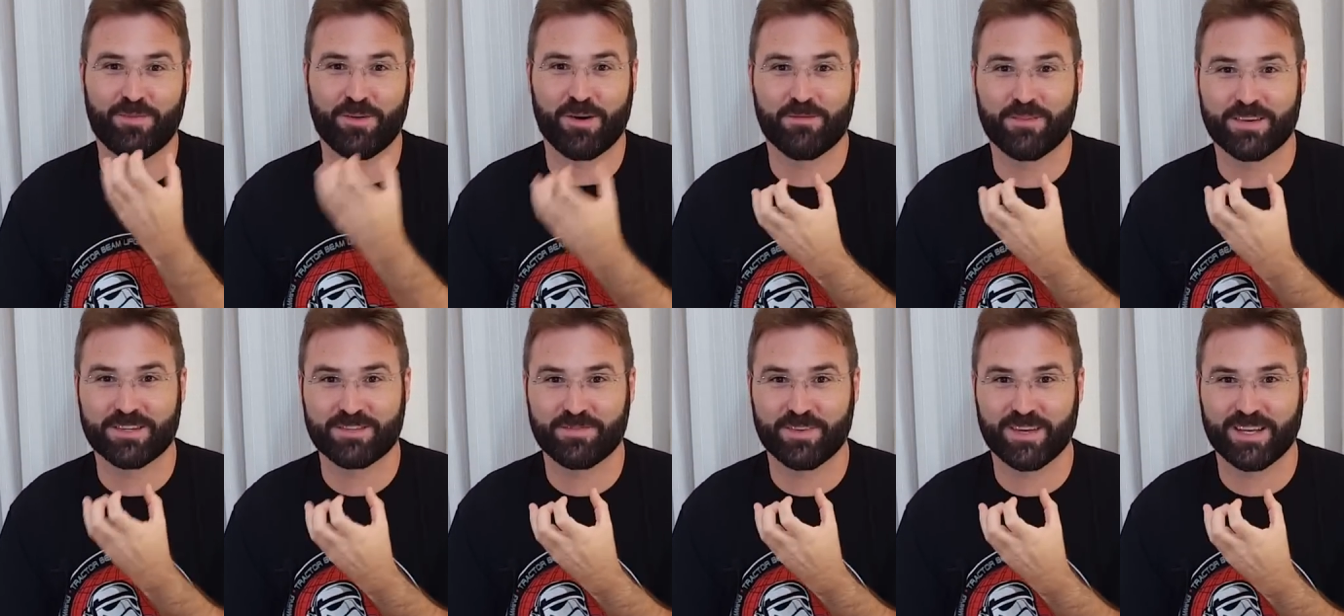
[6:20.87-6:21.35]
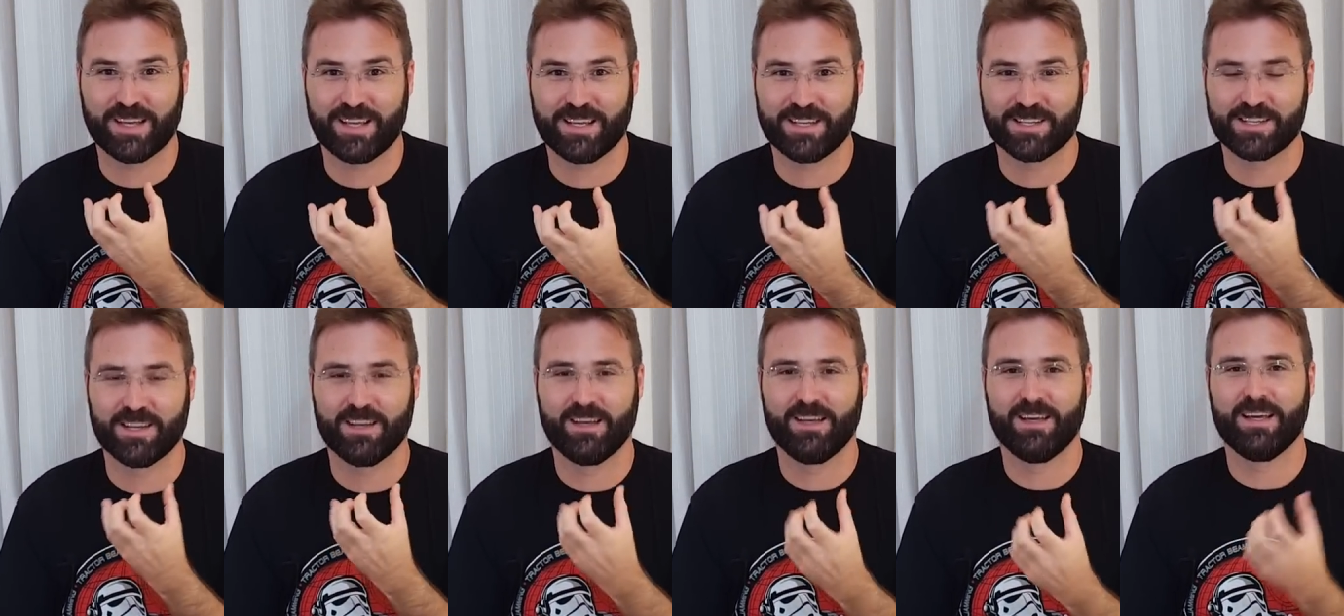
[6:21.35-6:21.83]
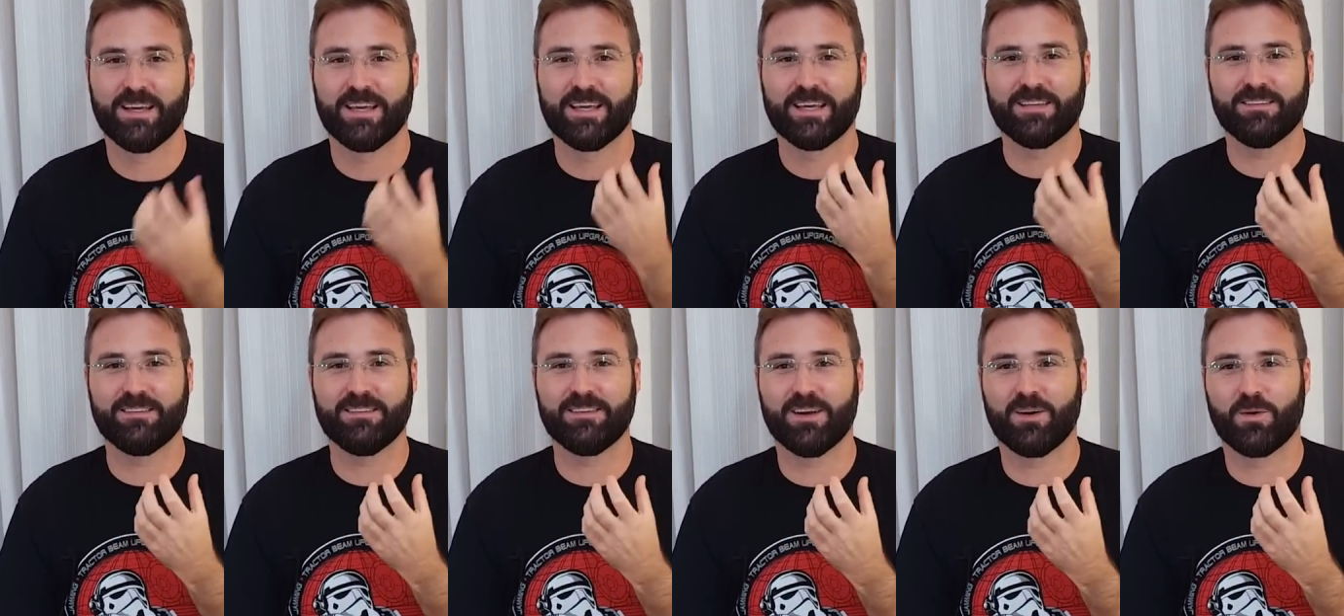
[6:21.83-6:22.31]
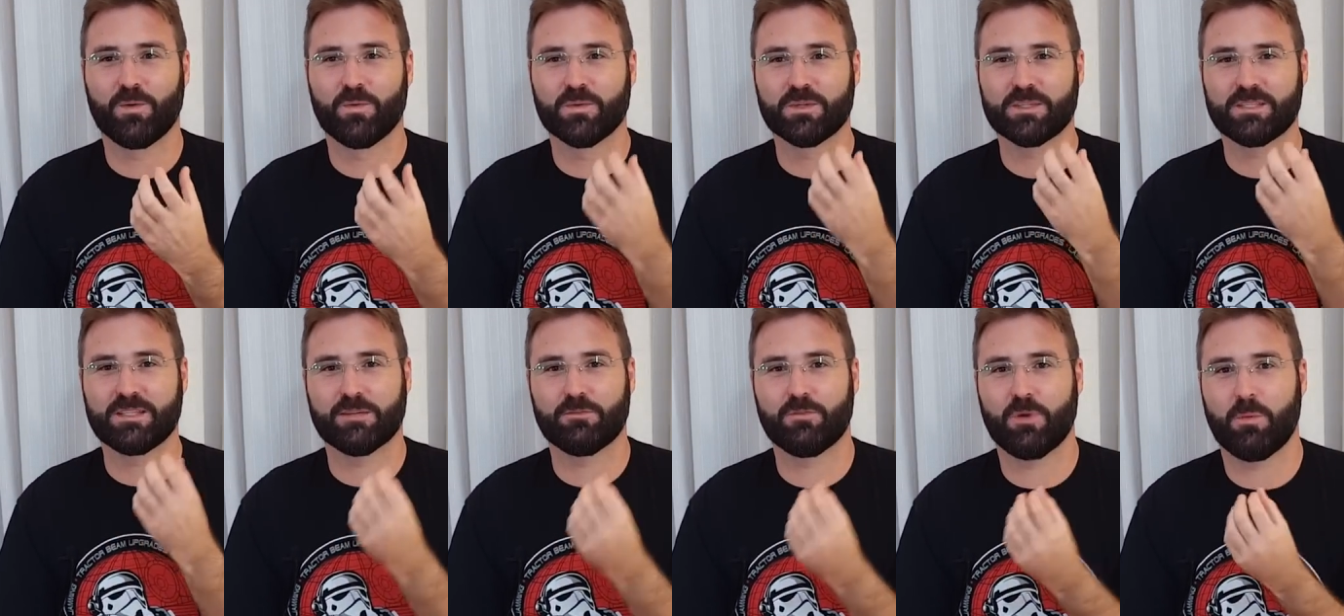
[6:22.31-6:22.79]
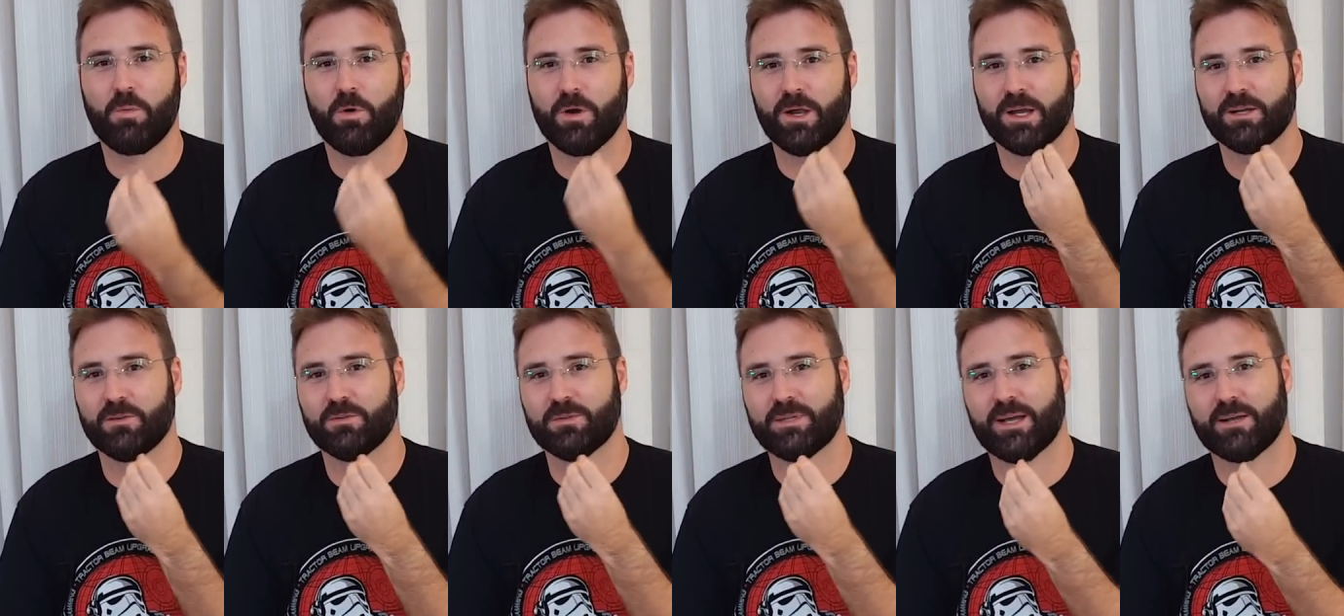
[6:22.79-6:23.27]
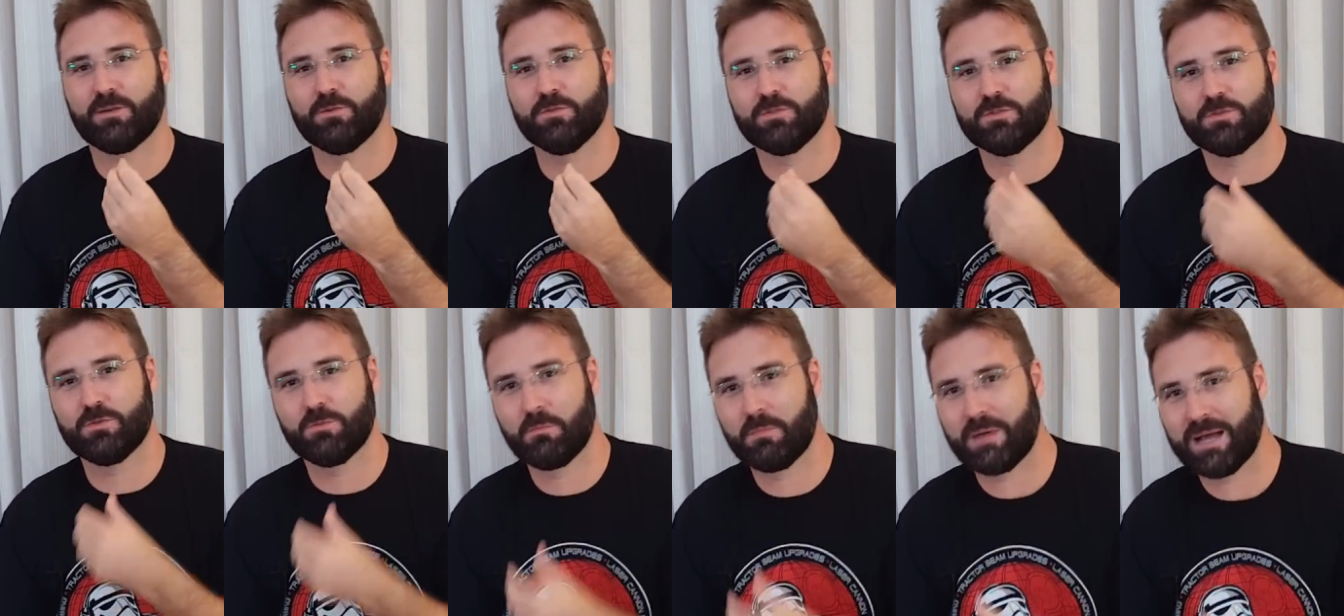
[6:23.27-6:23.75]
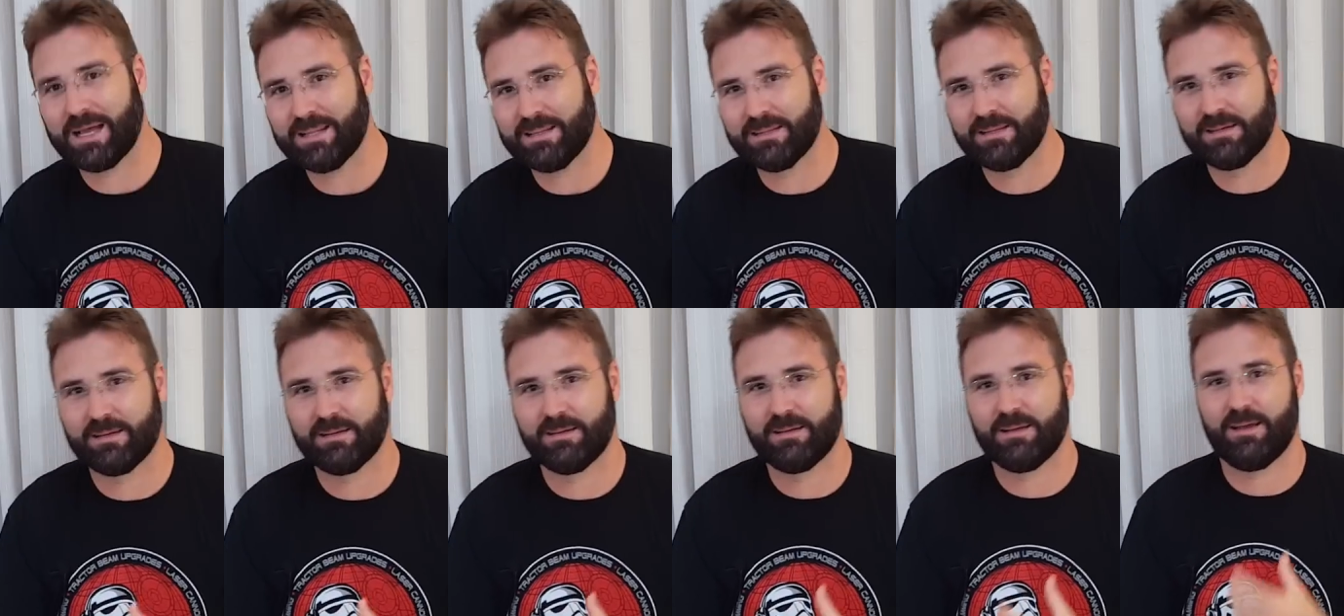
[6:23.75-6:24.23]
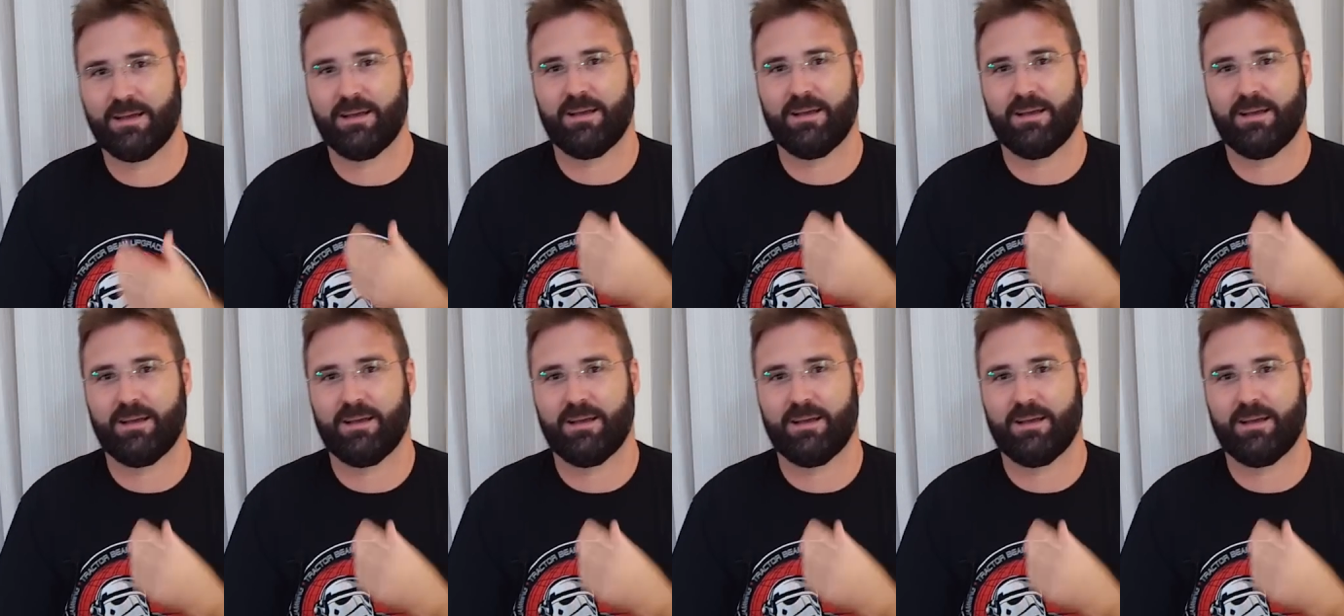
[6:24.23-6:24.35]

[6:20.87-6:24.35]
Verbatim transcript: forma diferente. Então, se a tua boca não está acostumada